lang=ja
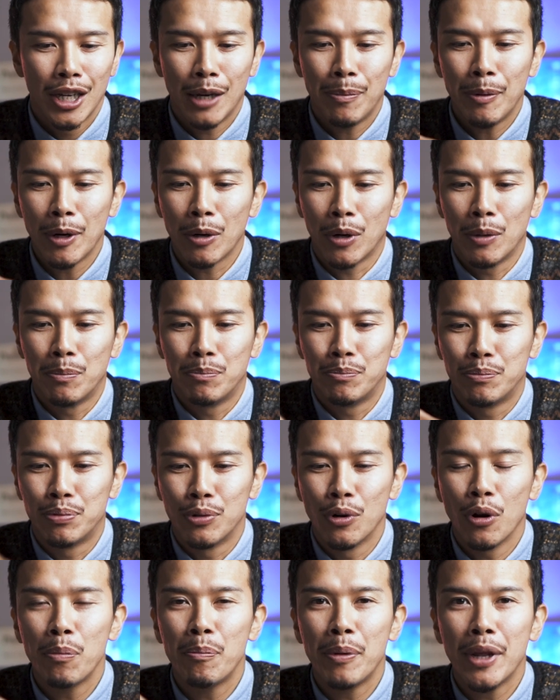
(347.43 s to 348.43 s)
やっぱりこれ、
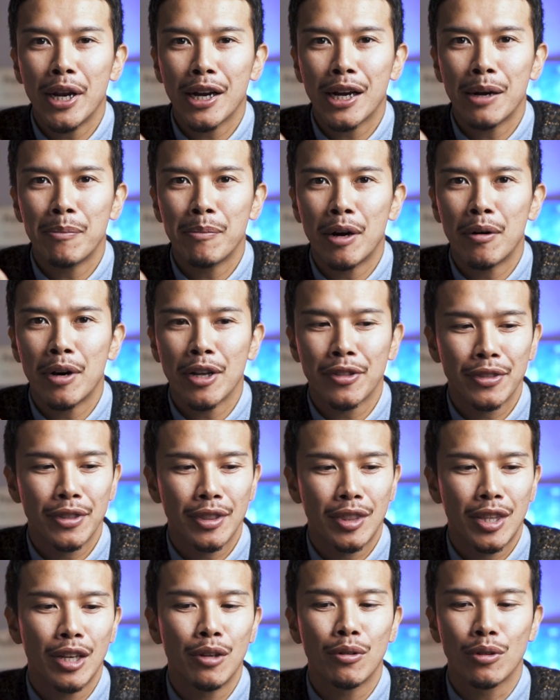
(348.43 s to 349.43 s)
プロペラが回っ
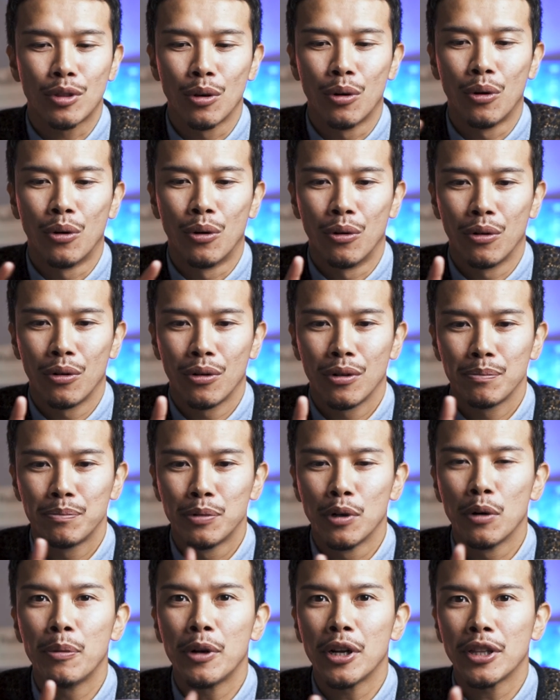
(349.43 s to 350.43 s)
て、ていると
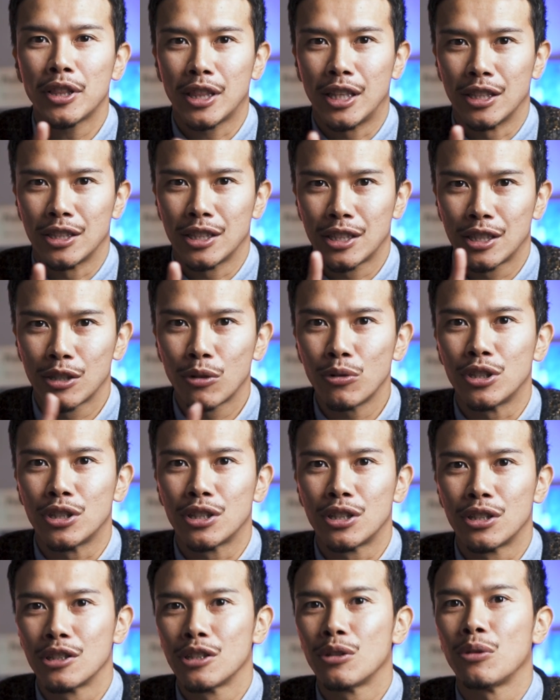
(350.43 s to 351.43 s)
プロペラってすごい
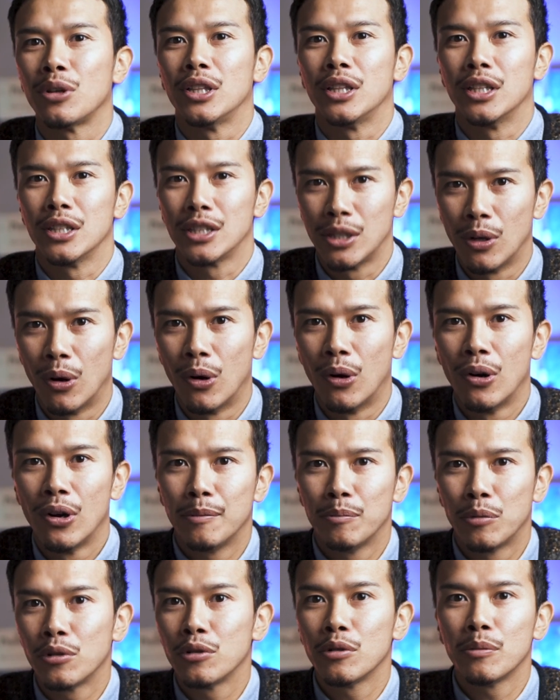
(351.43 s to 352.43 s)
鋭いんですよ
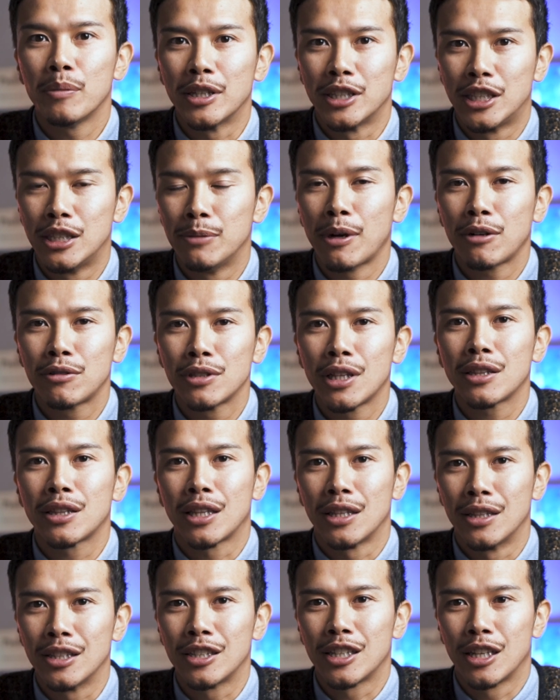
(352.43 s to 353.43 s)
僕のまあ自爆だっ
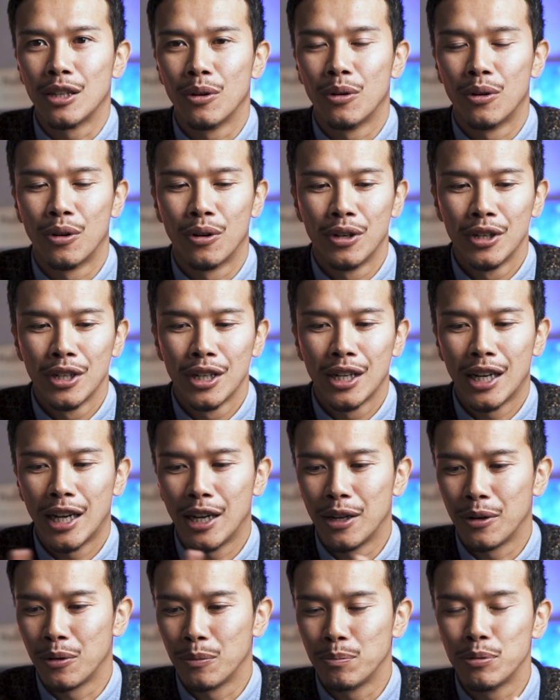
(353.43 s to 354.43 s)
たんですけど
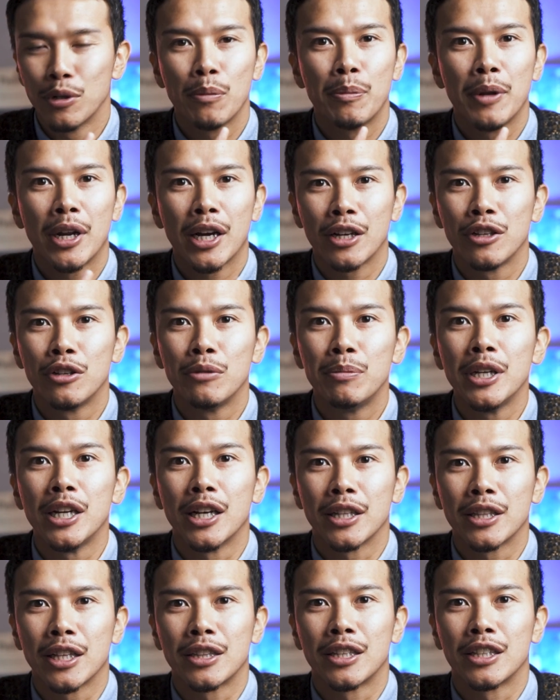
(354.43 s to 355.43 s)
あのプロペラが指
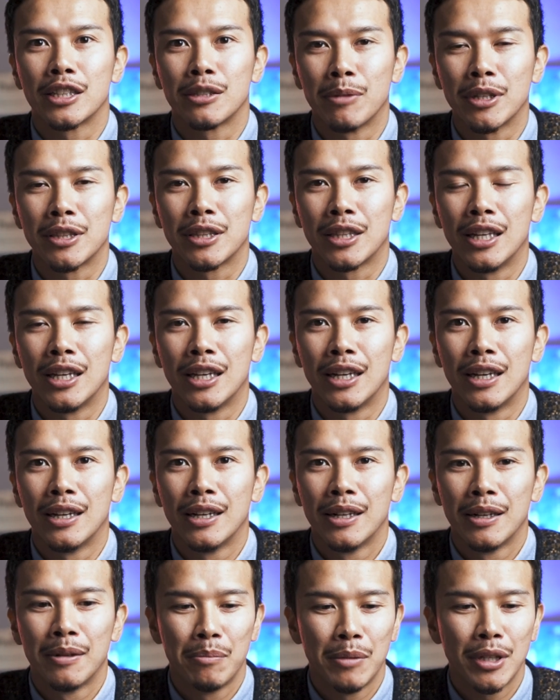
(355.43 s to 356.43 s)
に当たってしまって
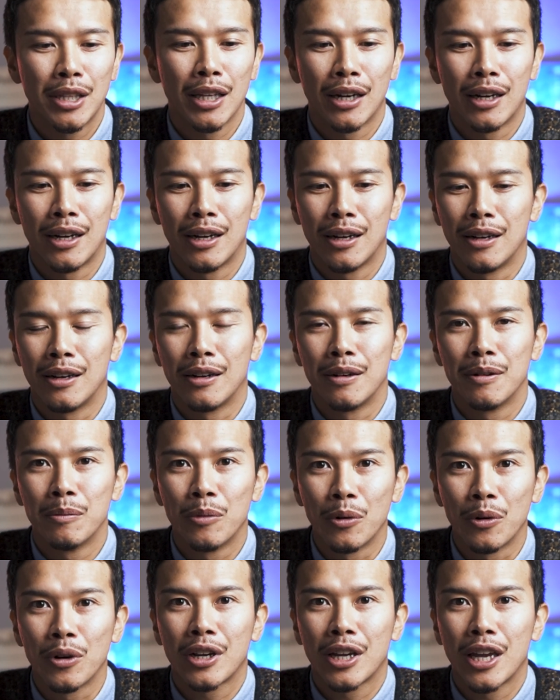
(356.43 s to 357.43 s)
見たら
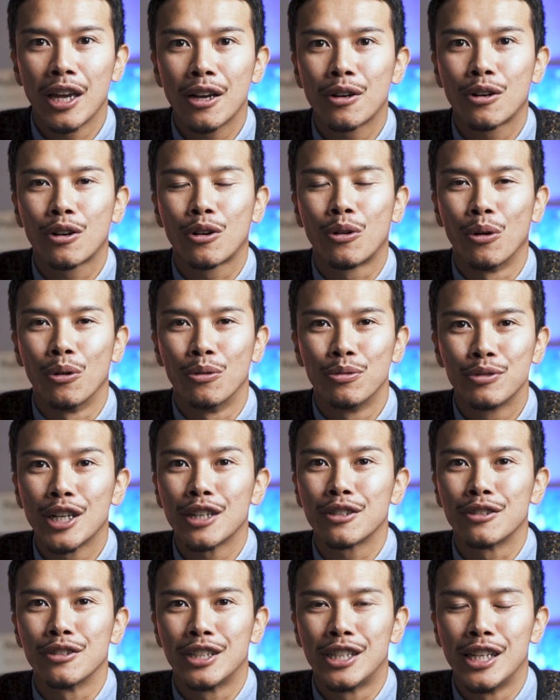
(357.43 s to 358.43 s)
もう結構
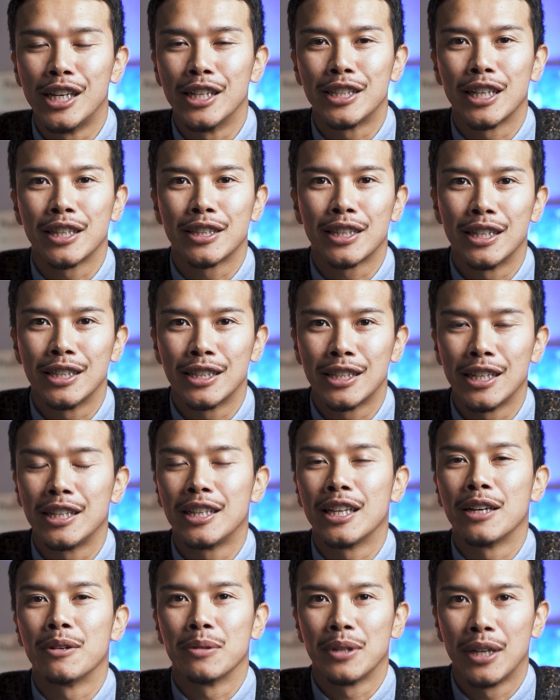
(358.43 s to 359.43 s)
深く切れちゃったりして
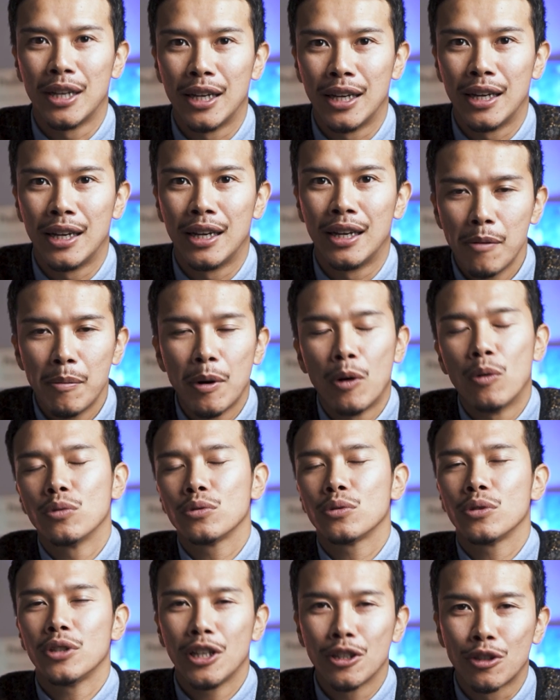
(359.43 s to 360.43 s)
いたので、まあ、
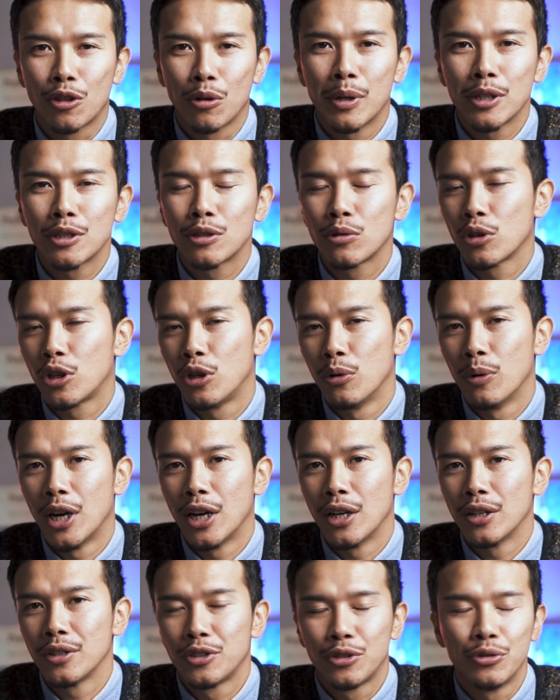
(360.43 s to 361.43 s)
本当にね飛ばす時
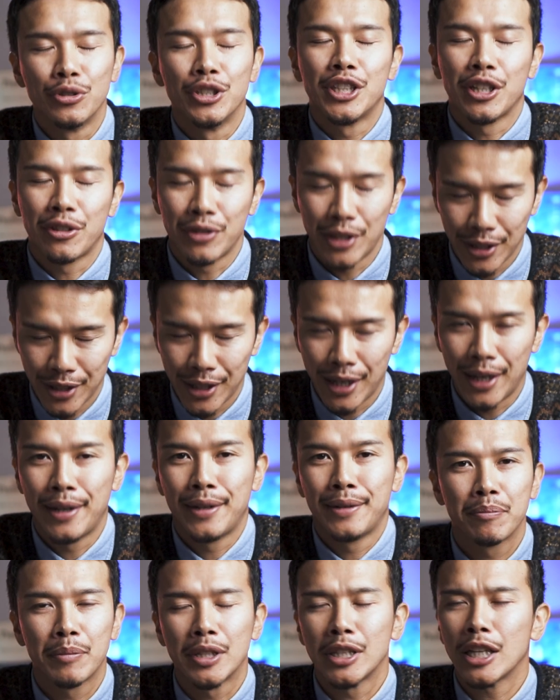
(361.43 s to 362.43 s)
は注意してください、
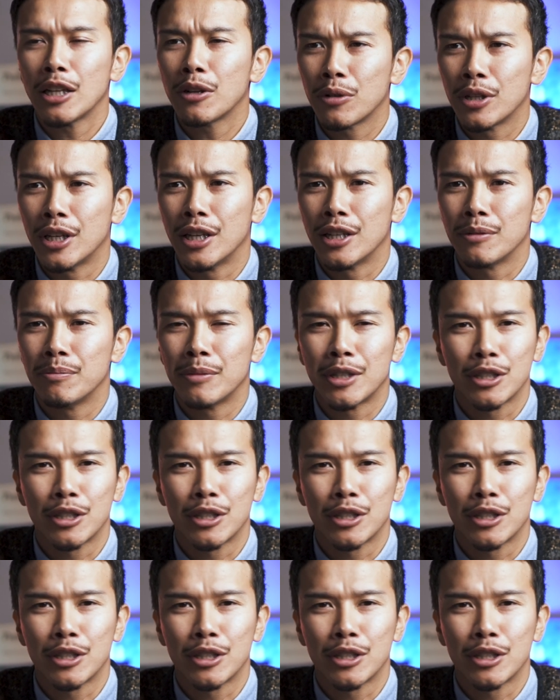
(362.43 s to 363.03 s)
まあ、なので、